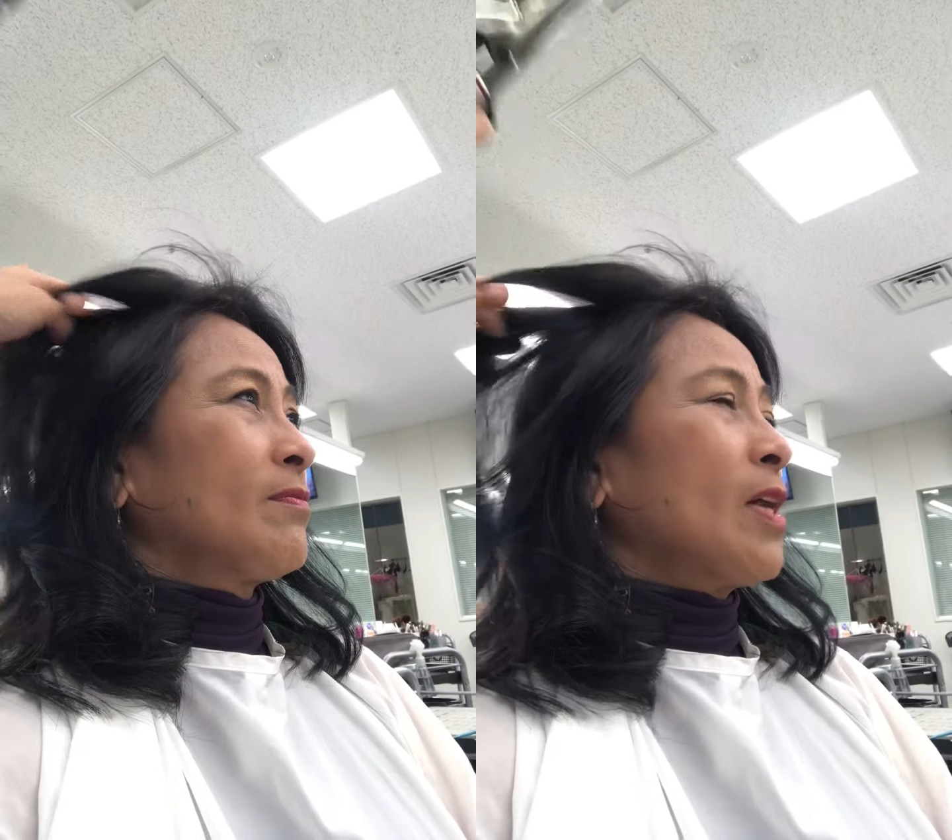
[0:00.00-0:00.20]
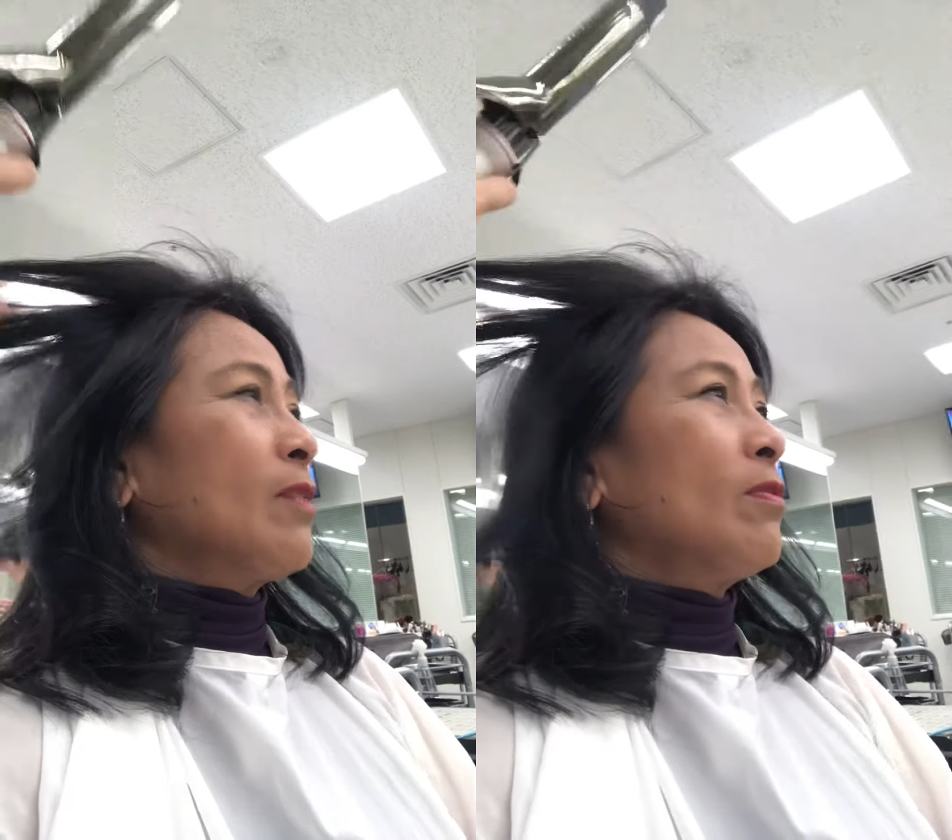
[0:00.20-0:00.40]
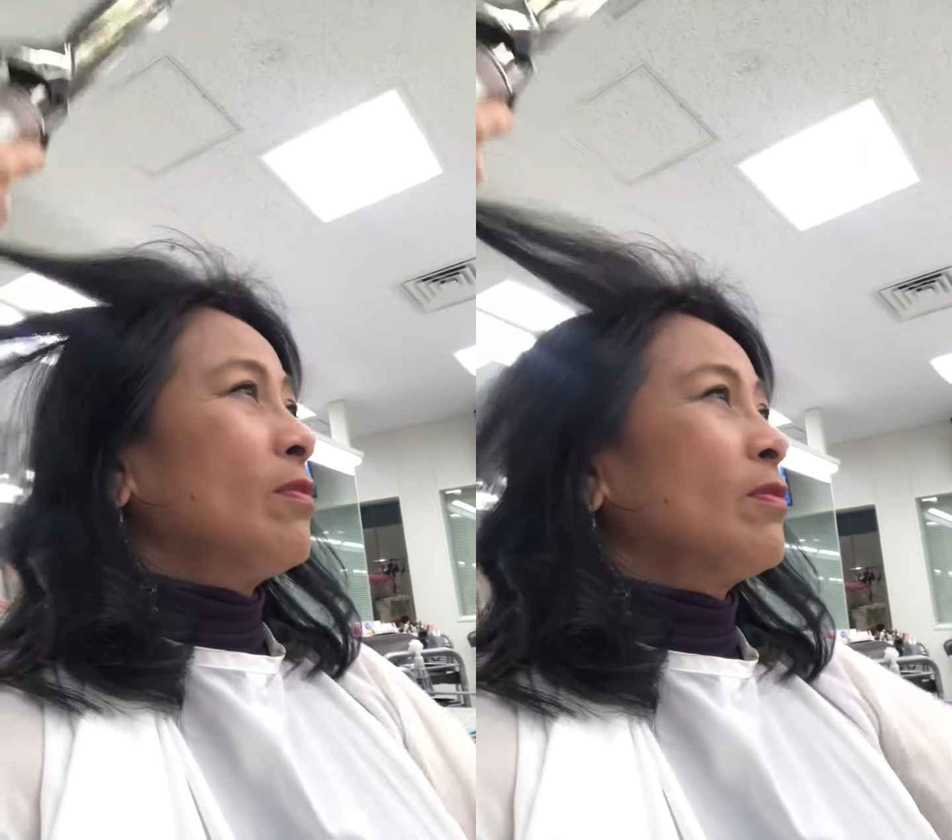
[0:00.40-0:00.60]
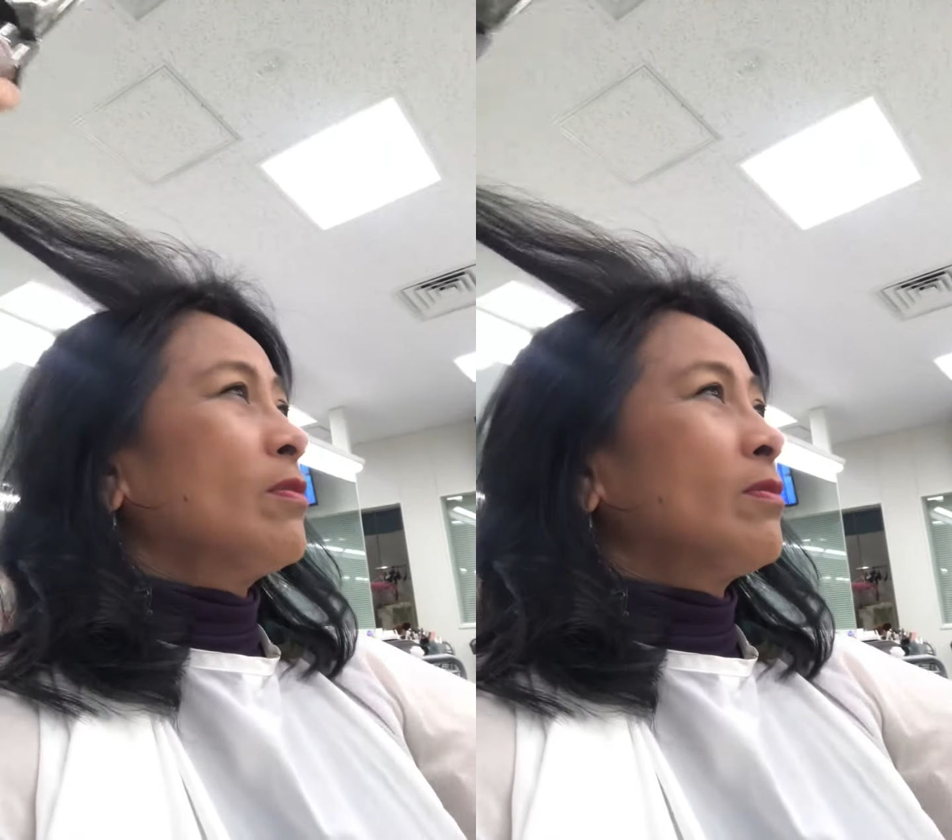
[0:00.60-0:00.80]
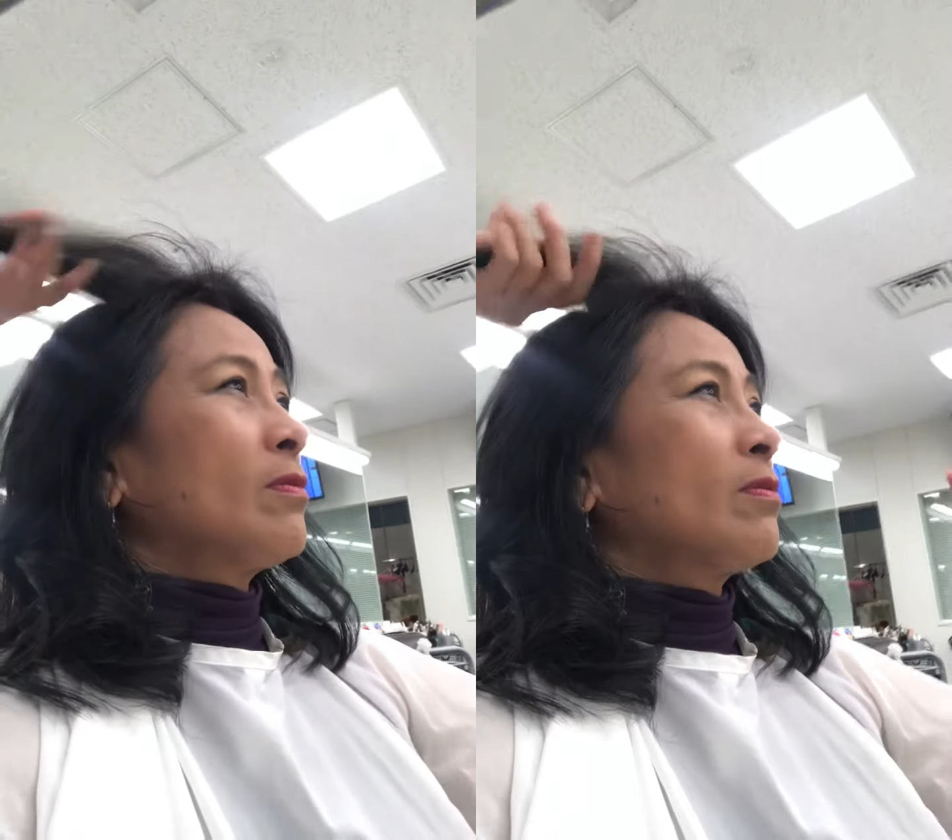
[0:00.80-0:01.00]
あ
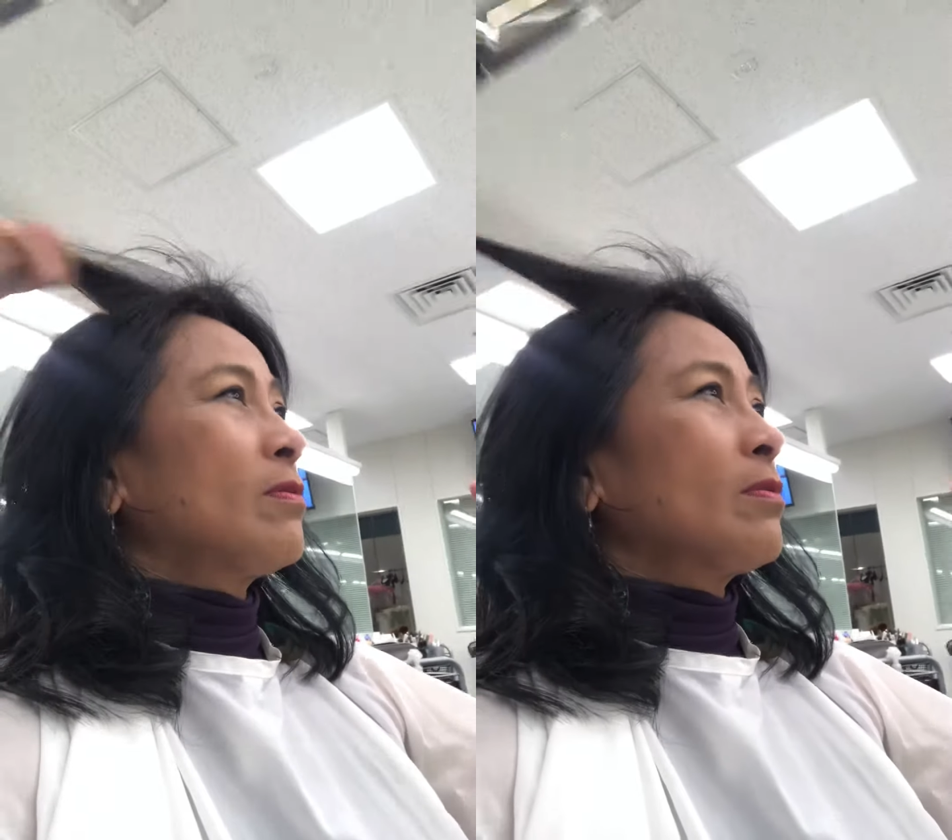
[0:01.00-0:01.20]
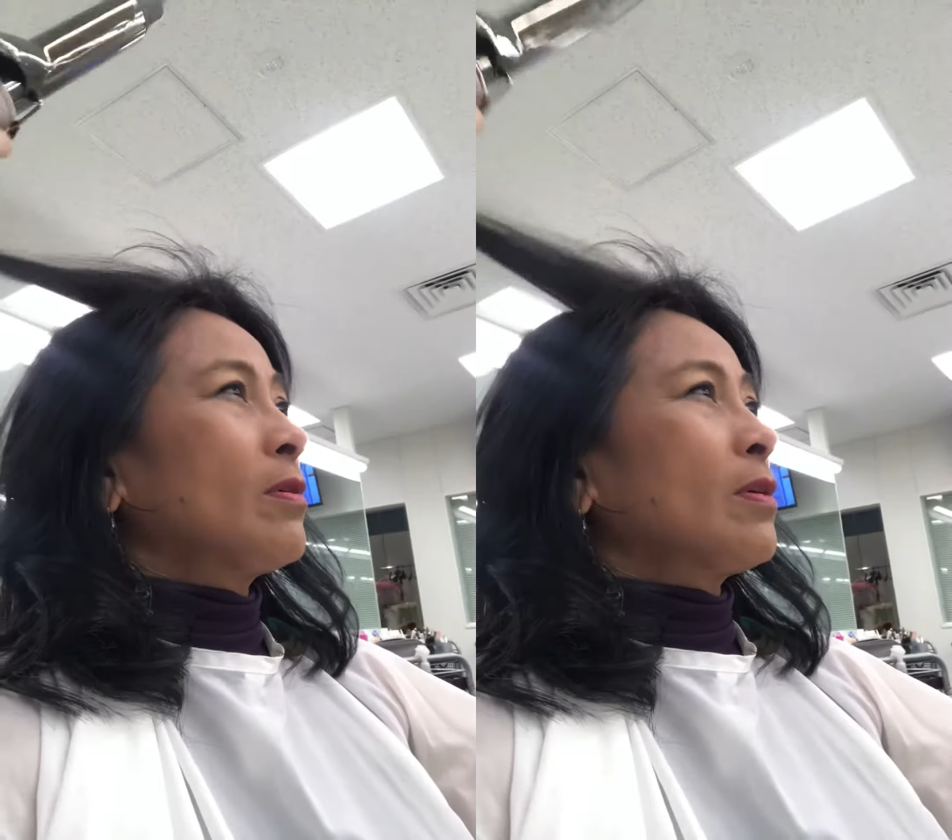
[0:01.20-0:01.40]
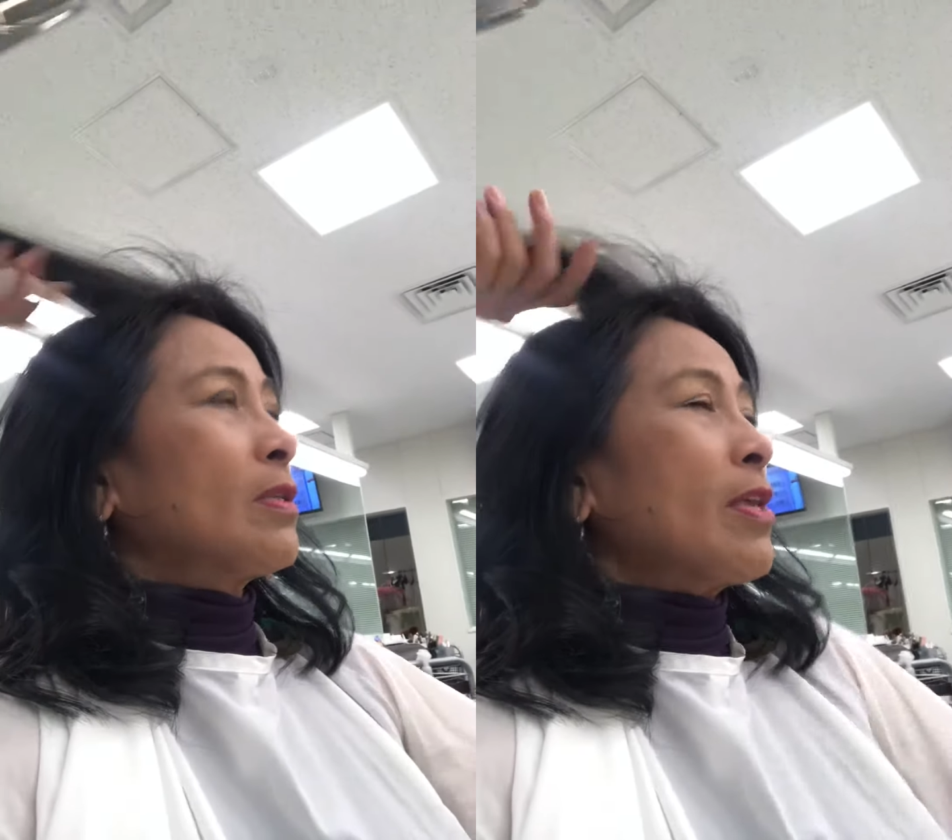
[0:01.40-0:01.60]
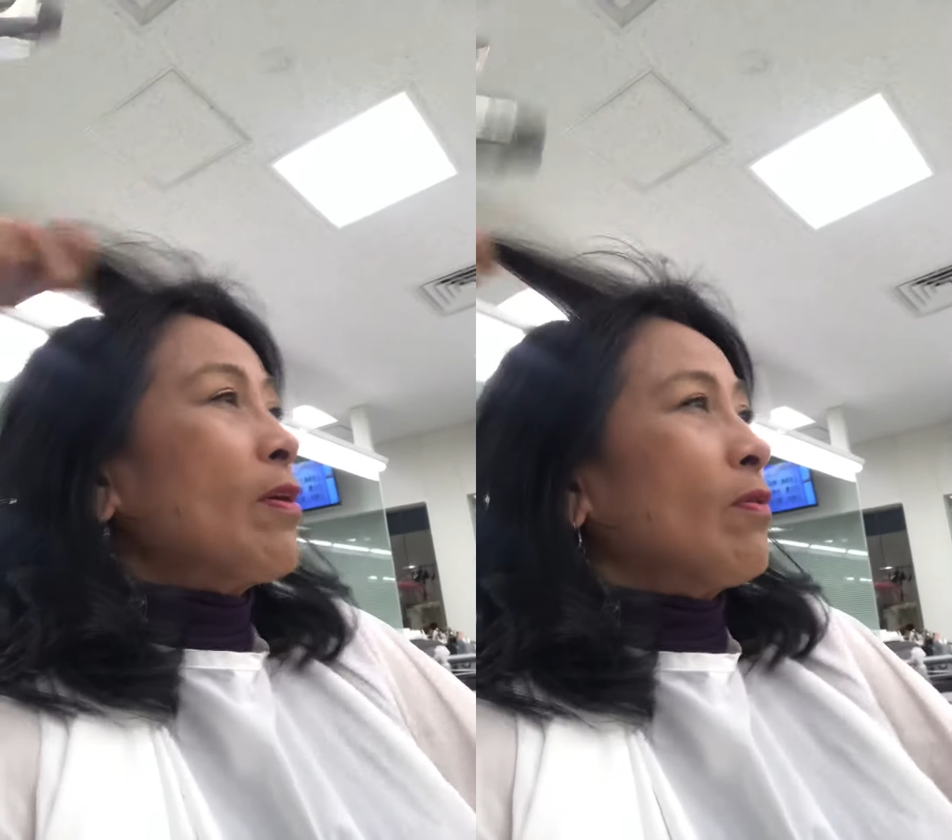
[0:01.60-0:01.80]
の手